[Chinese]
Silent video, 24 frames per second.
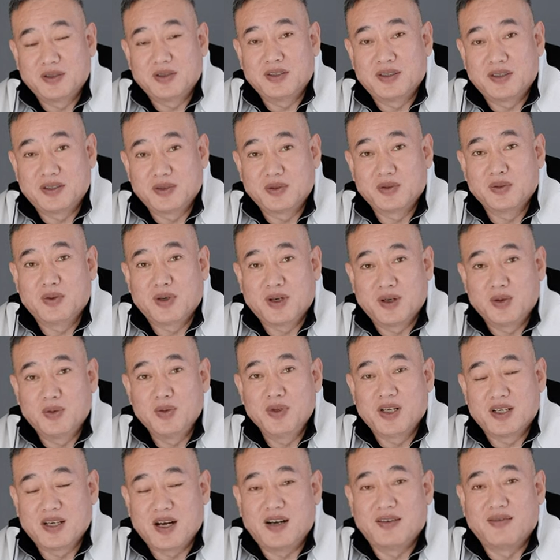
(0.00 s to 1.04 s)
是做
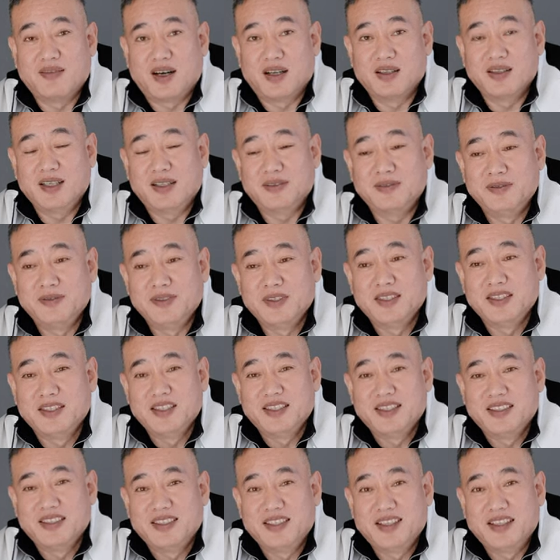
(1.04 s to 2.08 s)
工业厂房的，
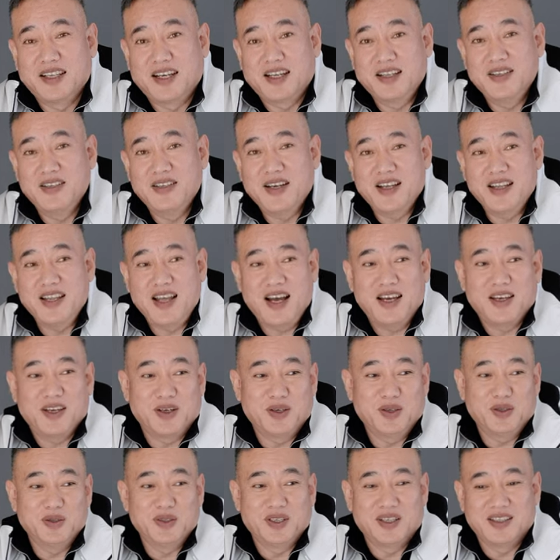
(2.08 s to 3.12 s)
那来到加拿大以
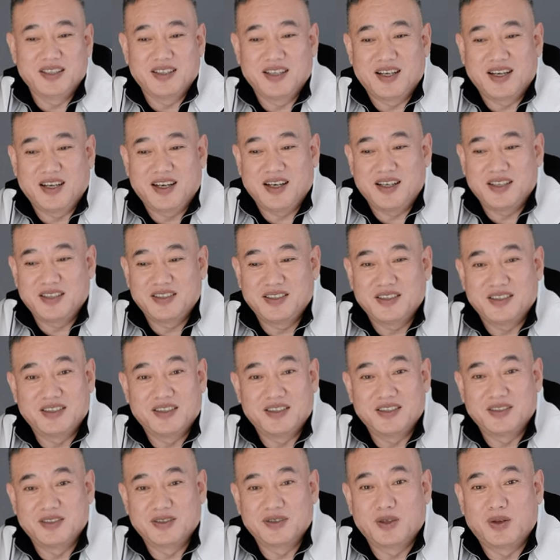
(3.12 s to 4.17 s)
后呢，他
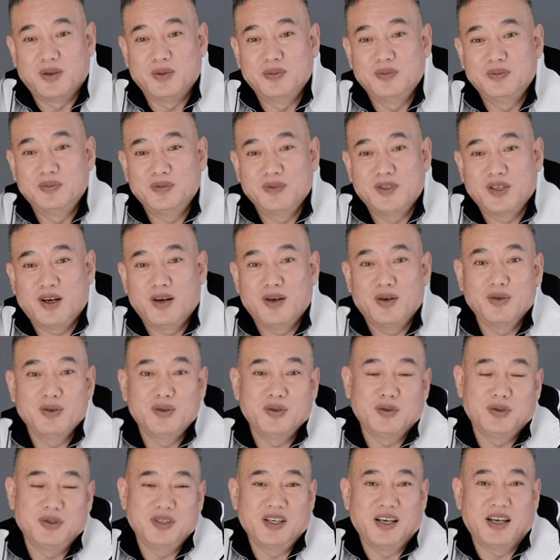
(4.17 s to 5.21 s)
是从操
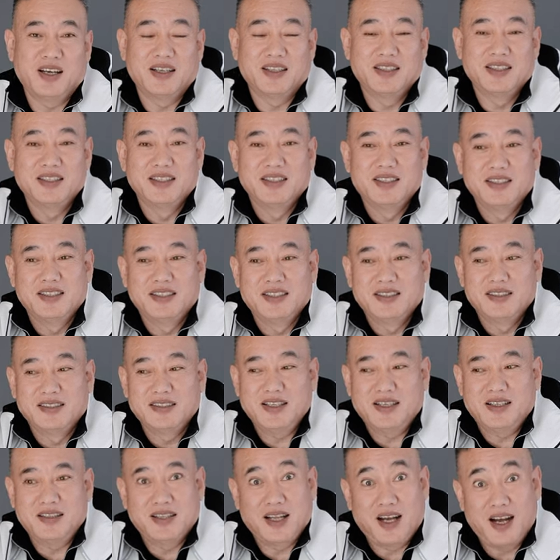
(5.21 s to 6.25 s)
就业，
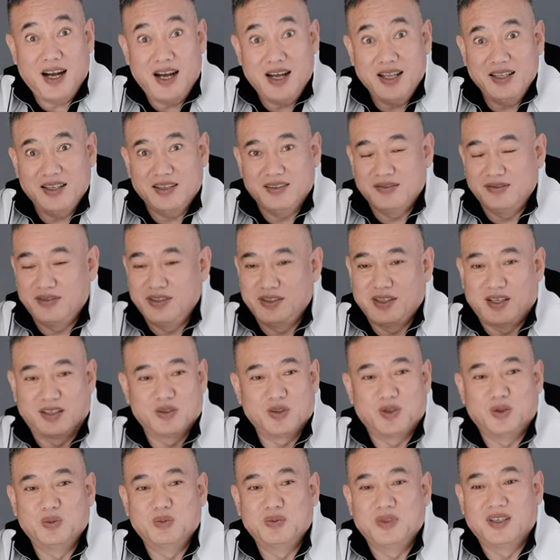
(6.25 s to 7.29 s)
但是他呢非常
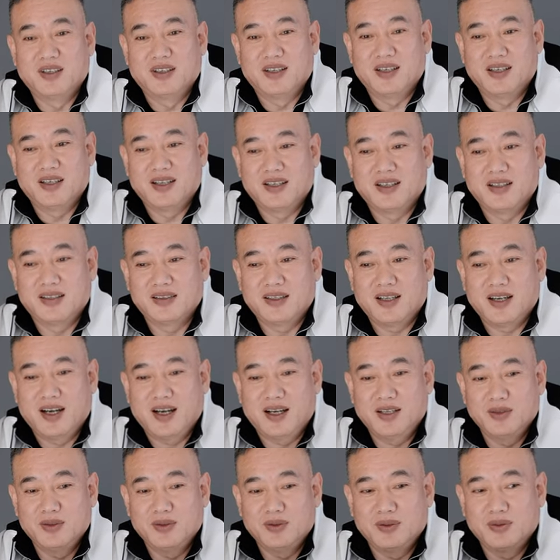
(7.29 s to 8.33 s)
聪明啊，
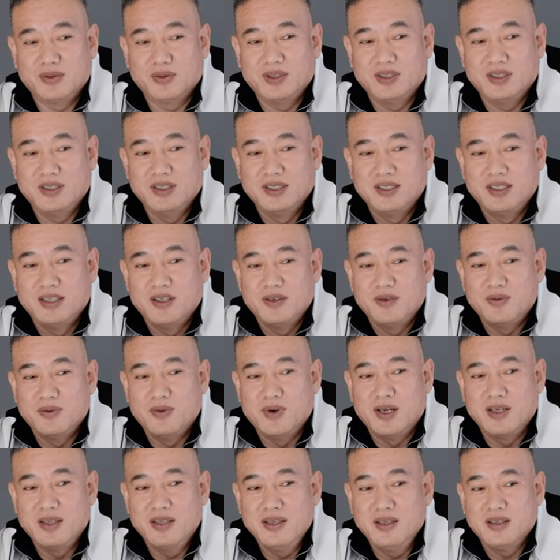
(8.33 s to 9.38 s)
他就是说
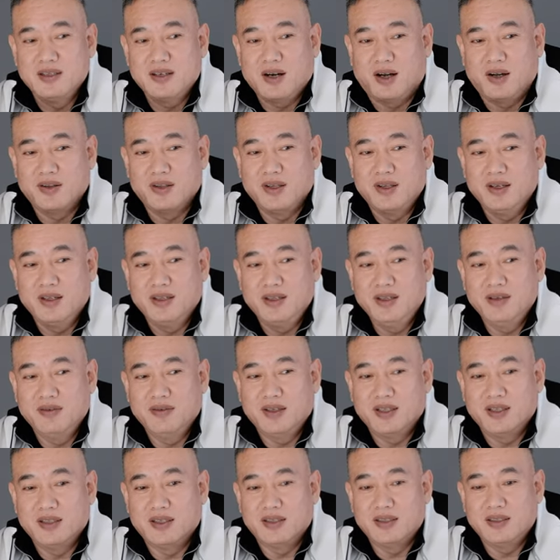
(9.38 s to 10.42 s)
我一定找到一个地
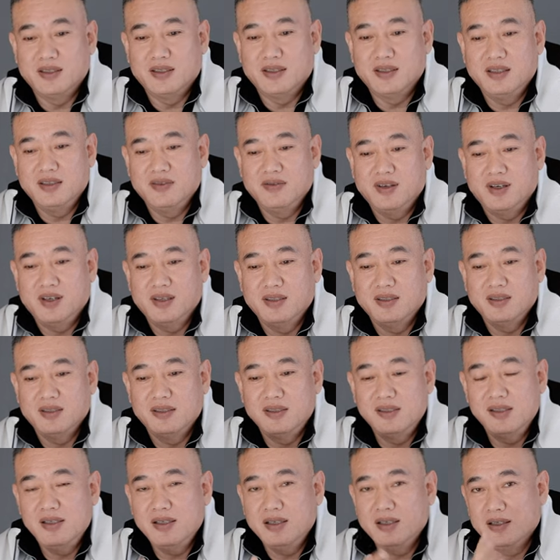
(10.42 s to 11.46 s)
方呢，这个地方
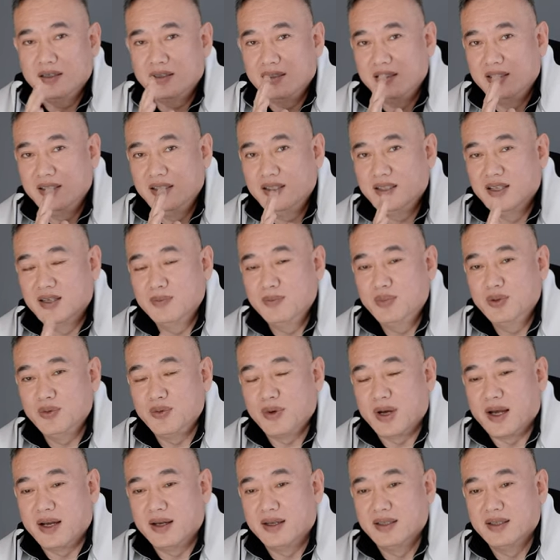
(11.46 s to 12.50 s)
一离城不
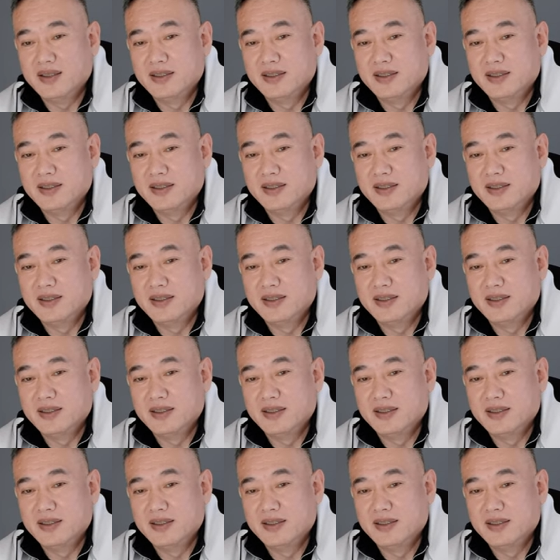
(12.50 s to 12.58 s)
远，